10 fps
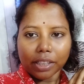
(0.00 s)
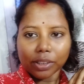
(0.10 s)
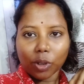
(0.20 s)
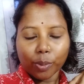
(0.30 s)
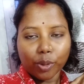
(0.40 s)

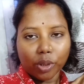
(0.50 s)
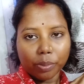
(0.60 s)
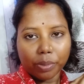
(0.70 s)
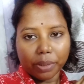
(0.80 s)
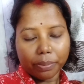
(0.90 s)
আর গরম
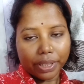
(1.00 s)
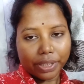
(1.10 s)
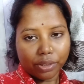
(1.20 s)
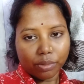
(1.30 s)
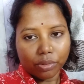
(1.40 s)
গরম ডিম
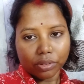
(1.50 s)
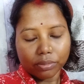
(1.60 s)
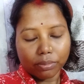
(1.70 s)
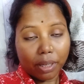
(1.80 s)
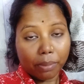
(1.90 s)
ভেজে নেবো
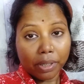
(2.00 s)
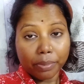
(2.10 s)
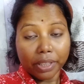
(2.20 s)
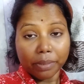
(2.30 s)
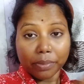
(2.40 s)

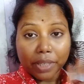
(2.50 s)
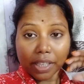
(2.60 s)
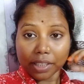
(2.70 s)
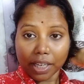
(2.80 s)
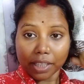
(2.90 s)
ভাবলাম
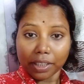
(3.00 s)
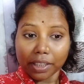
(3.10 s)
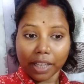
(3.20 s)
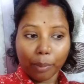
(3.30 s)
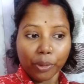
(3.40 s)
ডিমটা আর
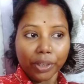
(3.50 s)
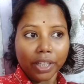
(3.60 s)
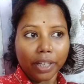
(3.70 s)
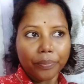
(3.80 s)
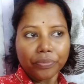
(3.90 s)
সারাদিনে
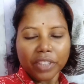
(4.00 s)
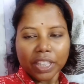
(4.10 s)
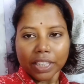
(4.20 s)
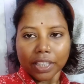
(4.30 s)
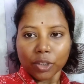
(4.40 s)
খাবোই না
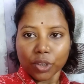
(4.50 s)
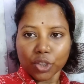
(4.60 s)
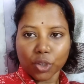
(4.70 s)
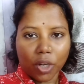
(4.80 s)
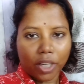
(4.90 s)
কিন্তু
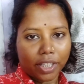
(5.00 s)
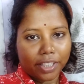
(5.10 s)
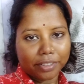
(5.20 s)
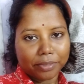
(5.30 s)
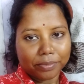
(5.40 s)
কিছু করার
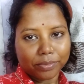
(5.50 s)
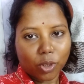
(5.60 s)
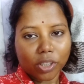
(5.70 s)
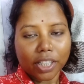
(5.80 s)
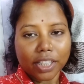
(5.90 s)
নেই
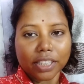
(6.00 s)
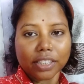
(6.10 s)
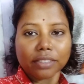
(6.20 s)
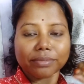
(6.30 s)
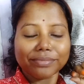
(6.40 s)
তরকারি
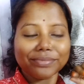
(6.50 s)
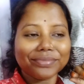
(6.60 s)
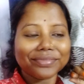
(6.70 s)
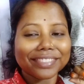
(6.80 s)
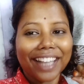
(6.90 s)
যেদিন
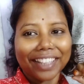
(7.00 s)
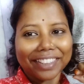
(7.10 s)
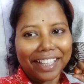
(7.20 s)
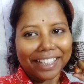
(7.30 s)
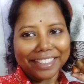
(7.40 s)

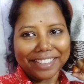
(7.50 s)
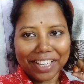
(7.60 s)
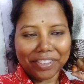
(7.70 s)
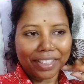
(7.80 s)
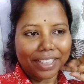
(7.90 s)
না থাকলে
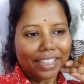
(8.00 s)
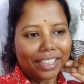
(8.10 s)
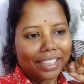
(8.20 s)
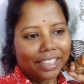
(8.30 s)
যা হয়